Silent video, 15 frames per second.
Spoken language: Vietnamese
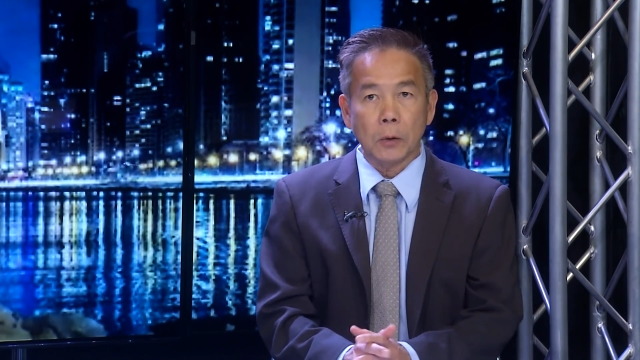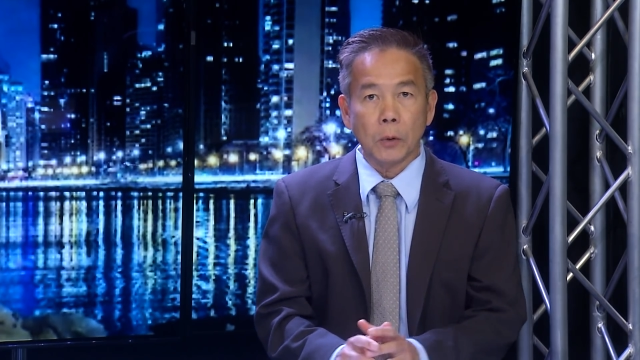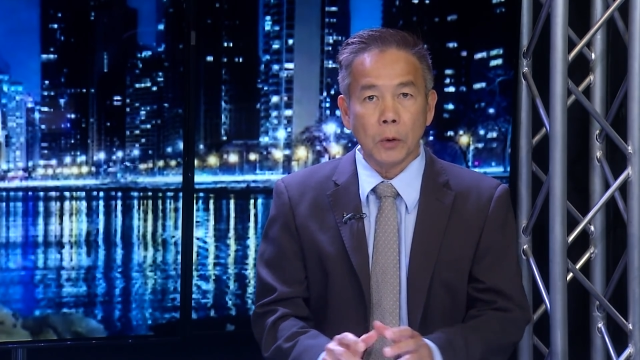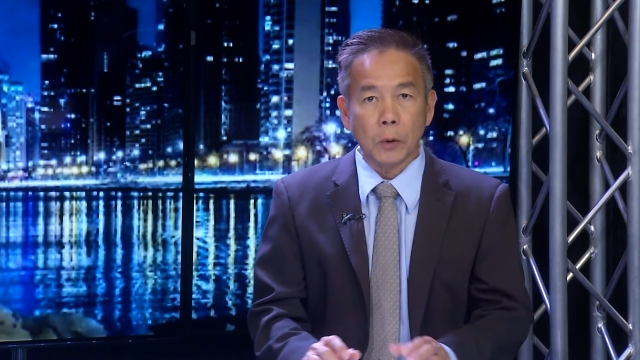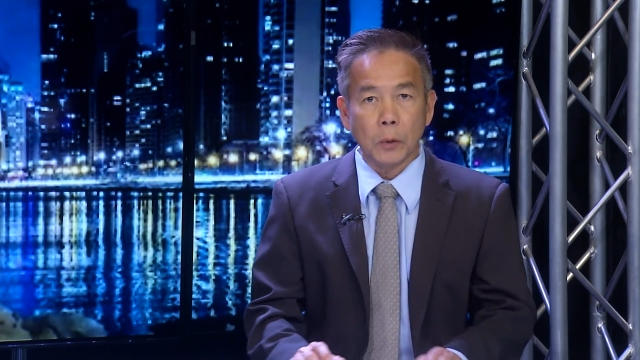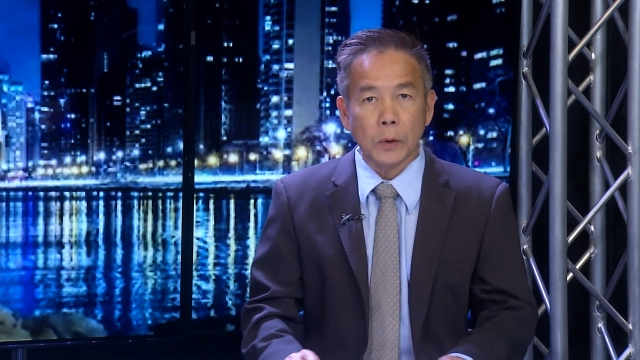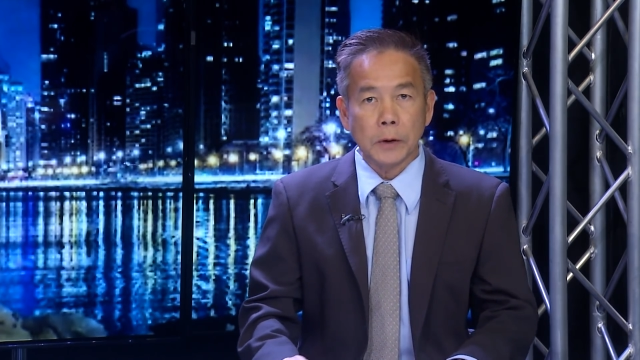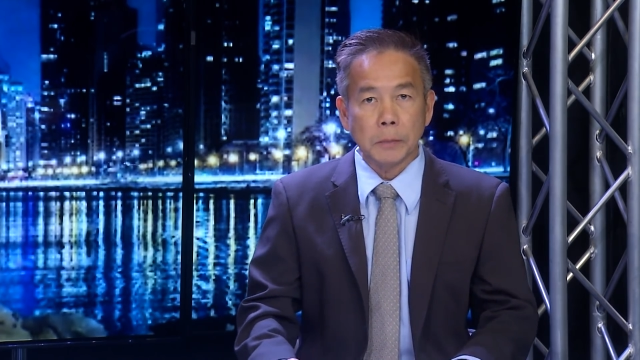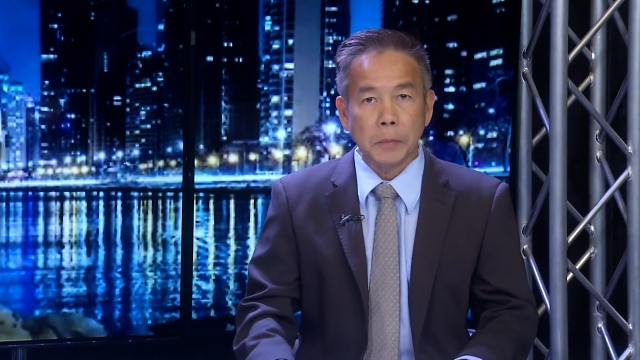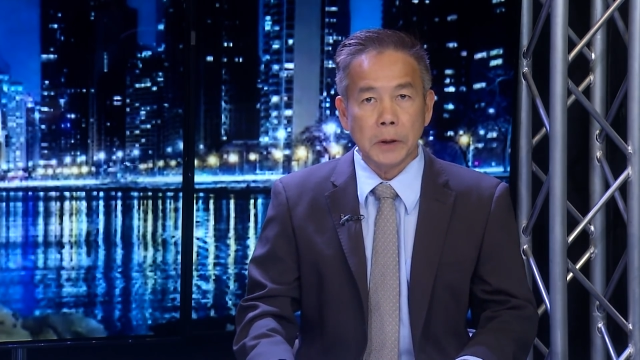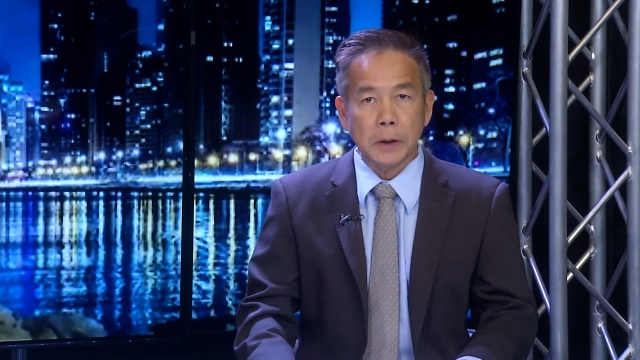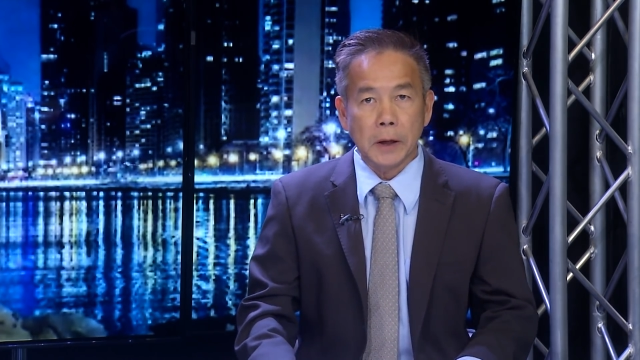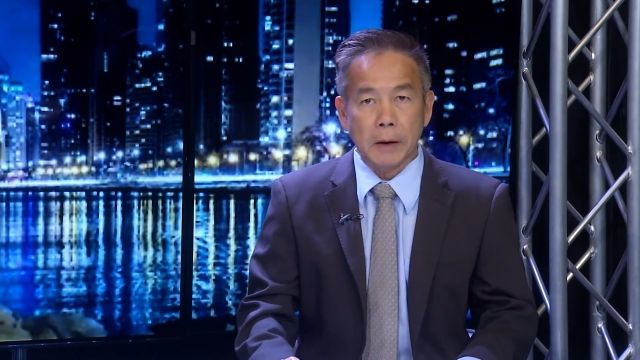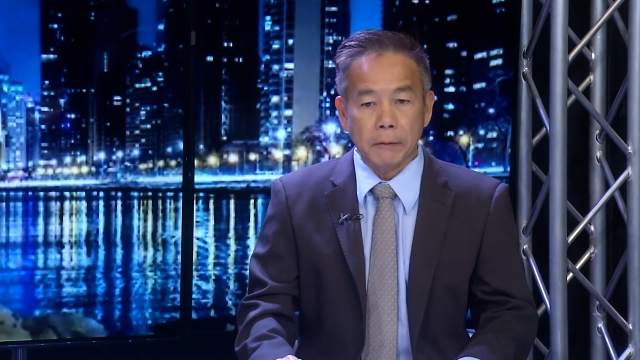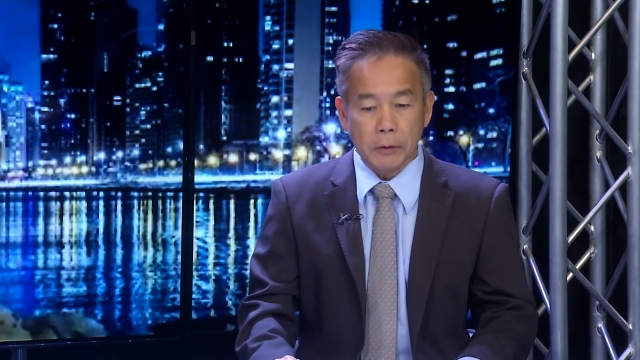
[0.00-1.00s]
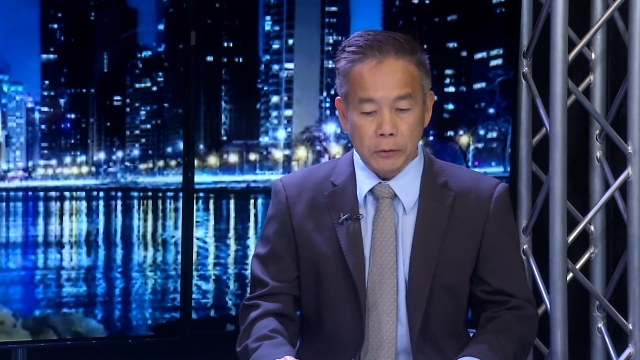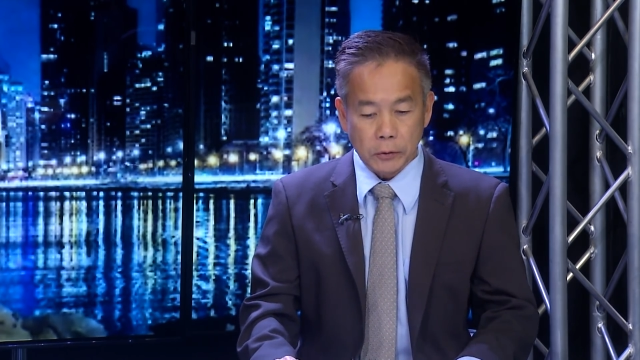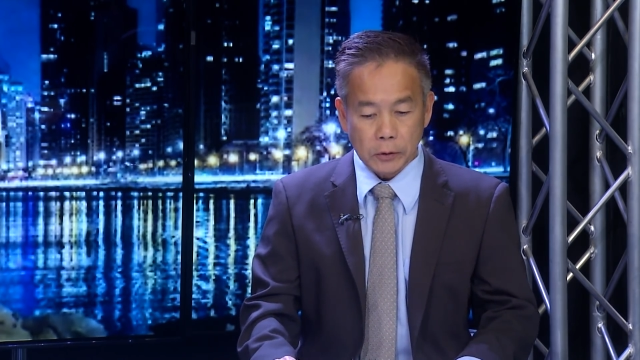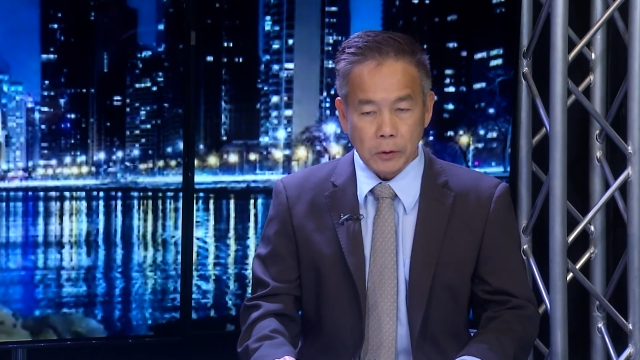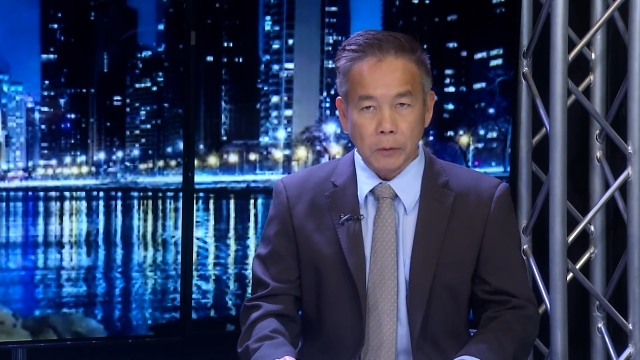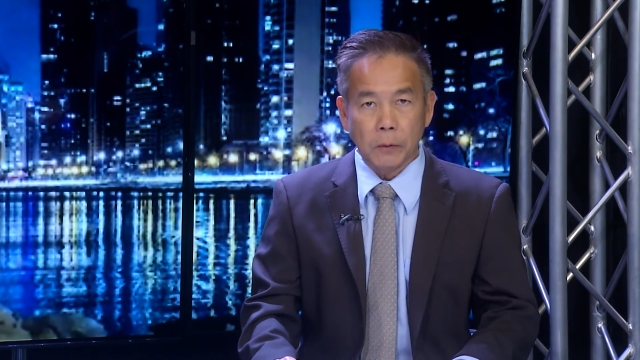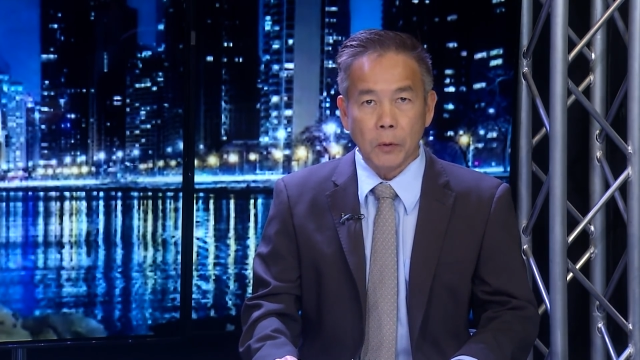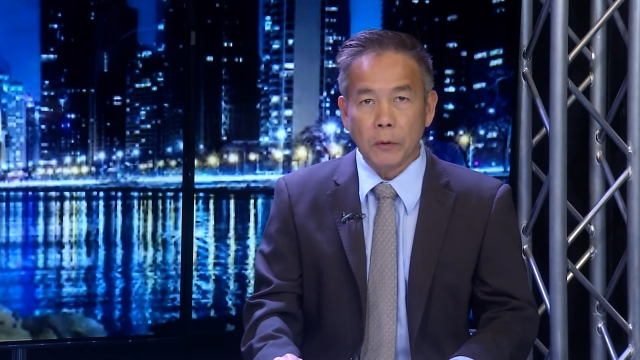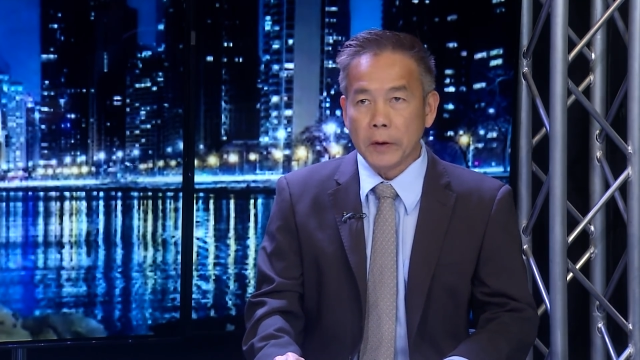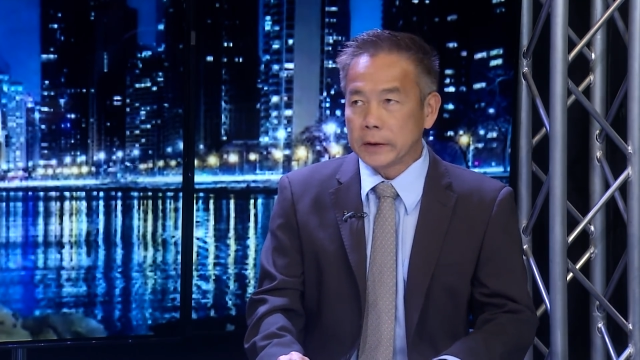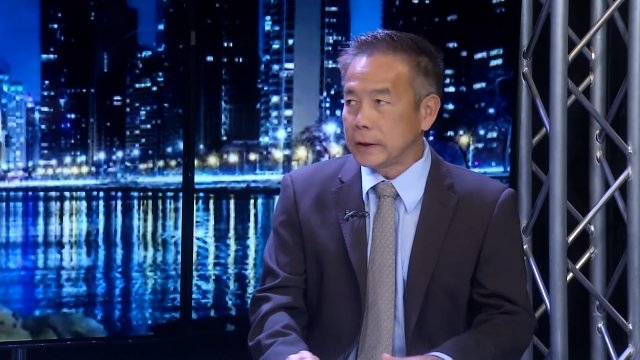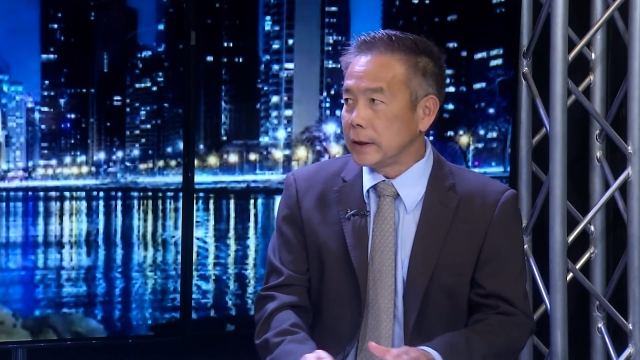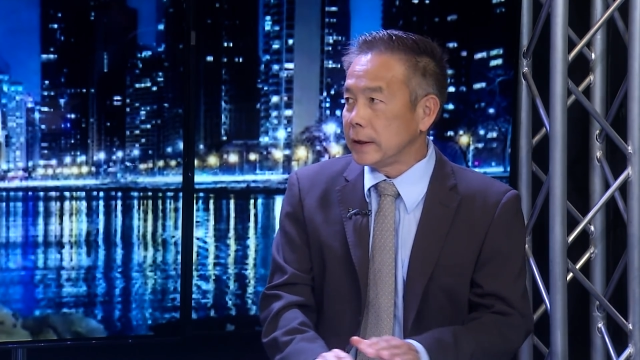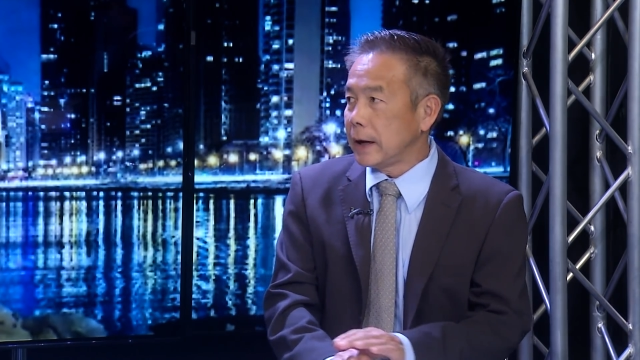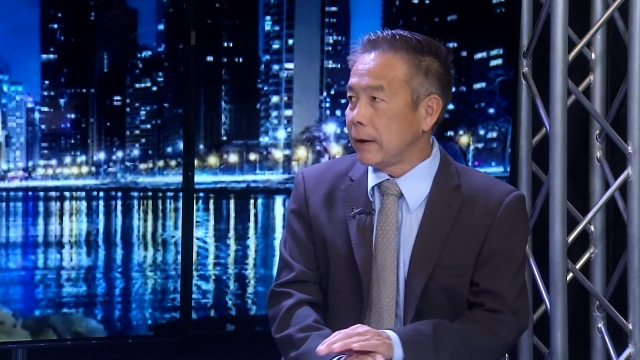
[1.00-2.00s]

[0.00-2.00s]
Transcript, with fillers: tuần của SPTN với luật sư Đỗ Phổ và xin chào